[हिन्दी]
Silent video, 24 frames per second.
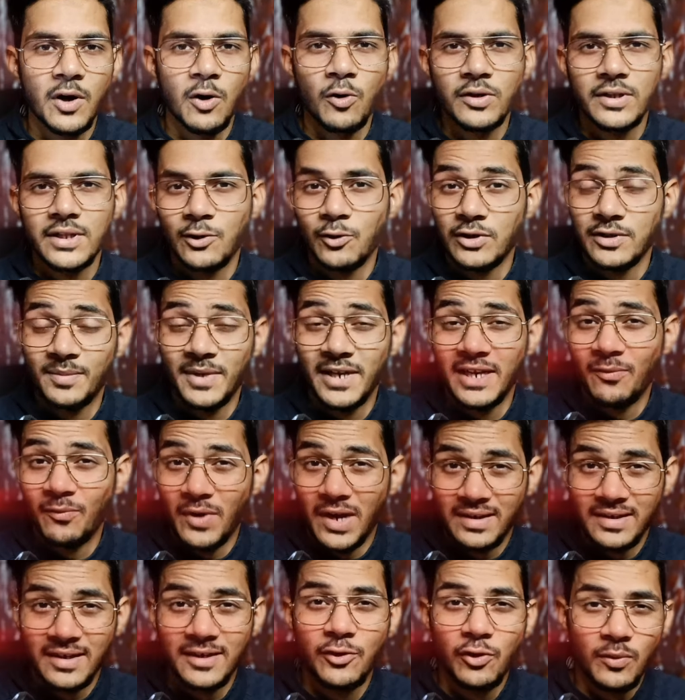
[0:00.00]
देखो इसमें ना
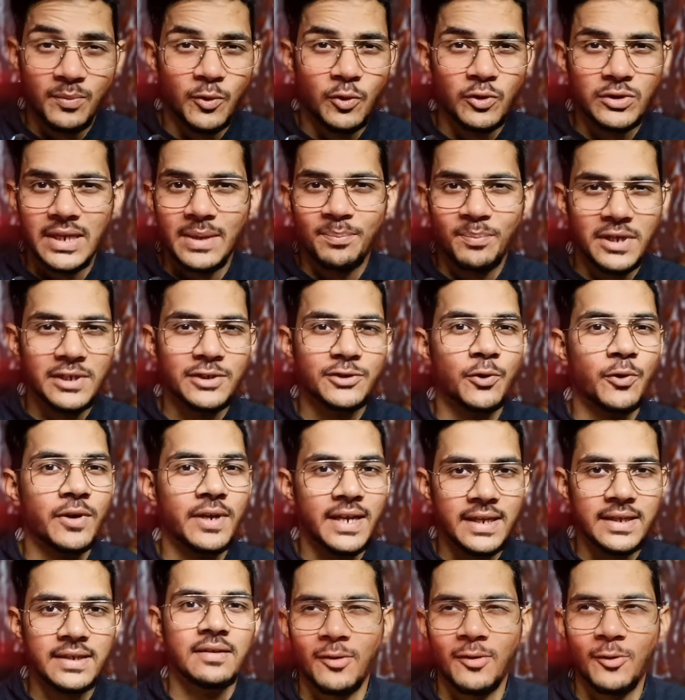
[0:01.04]
वाटर ड्रॉप नोच है पंच होल
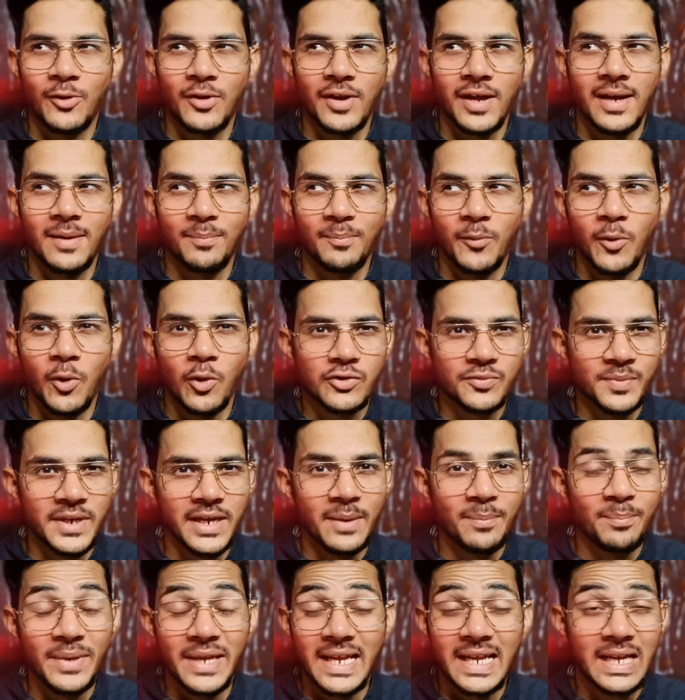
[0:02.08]
नहीं है और हाँ बॉक्स में ना
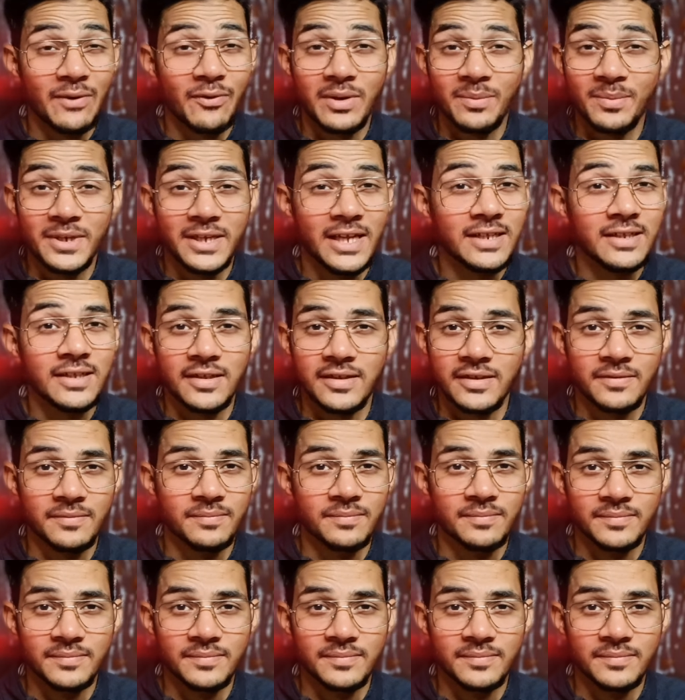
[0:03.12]
बेक कवर भी नहीं देते